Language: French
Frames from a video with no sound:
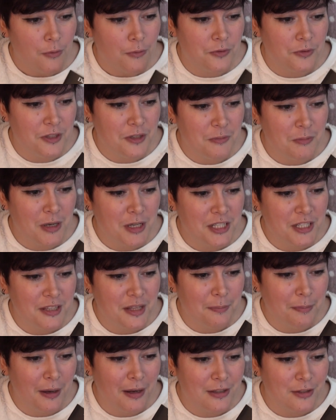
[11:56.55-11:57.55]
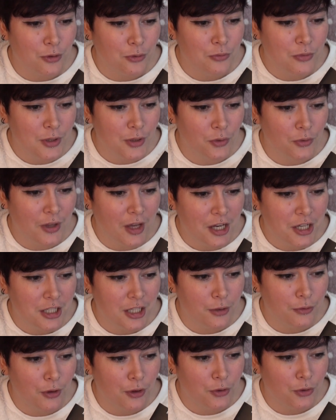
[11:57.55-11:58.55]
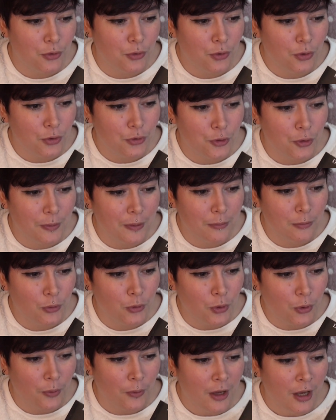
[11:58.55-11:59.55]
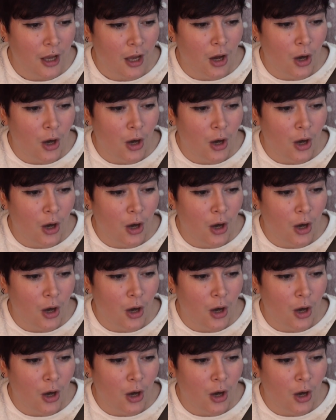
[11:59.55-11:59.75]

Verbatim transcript: Vous n'imaginez pas les ennuis qu'on a à chaque fois que Hurle tombe amoureux.